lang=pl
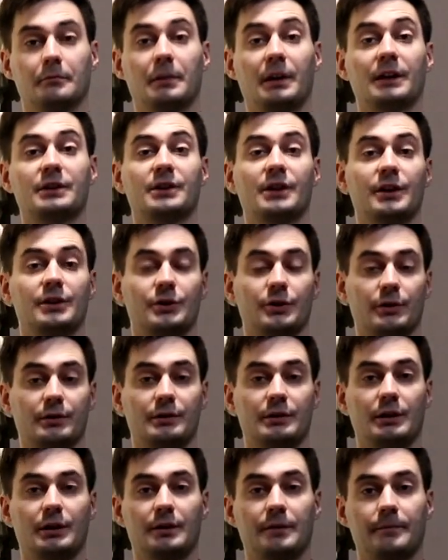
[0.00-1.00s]
Bracia i
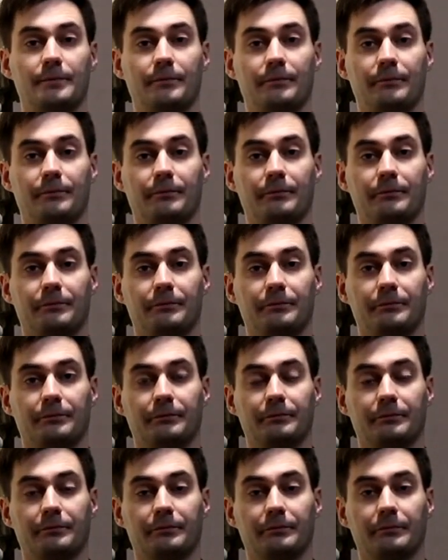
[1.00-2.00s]
siostry,
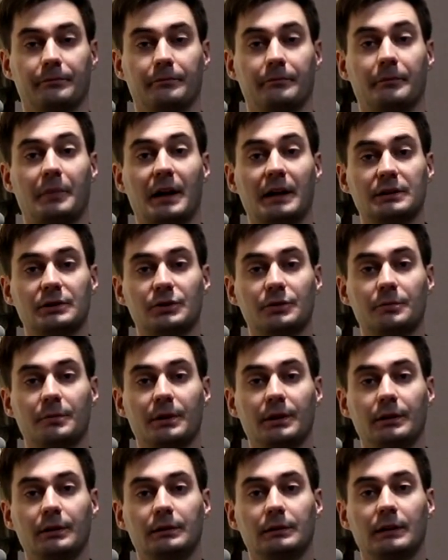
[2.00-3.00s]

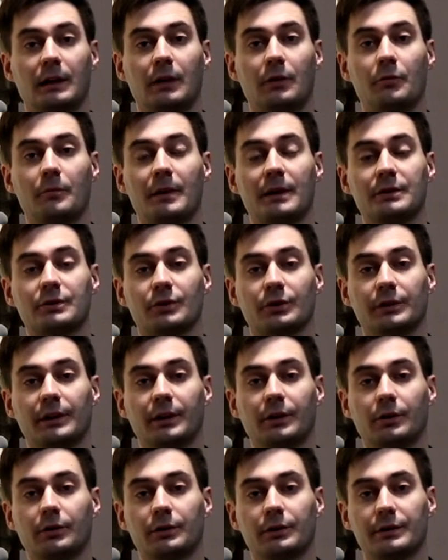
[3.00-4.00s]
patrzmy na
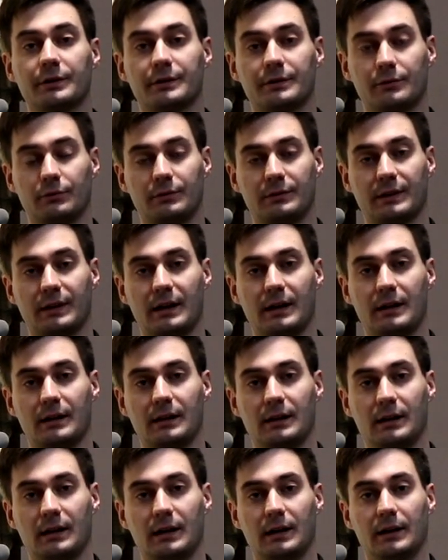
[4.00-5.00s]
umęczonego Chrystusa
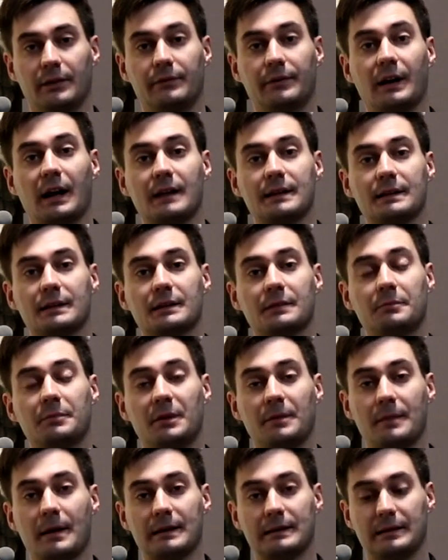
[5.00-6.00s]
wraz z
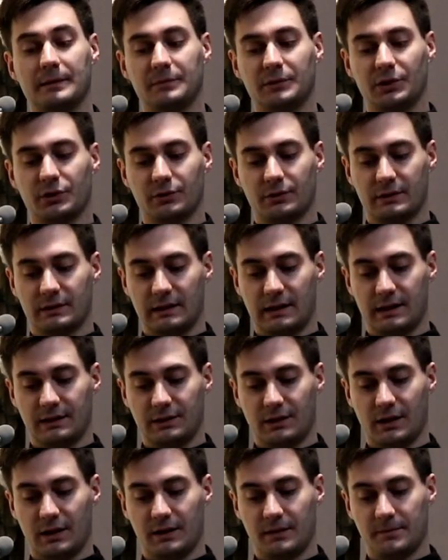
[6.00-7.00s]
prymacem
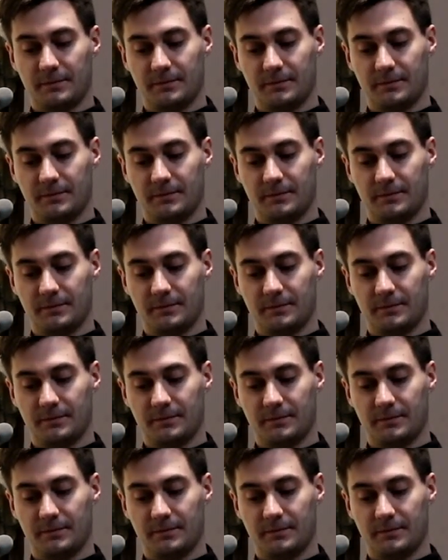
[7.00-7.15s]
tysiąclecia.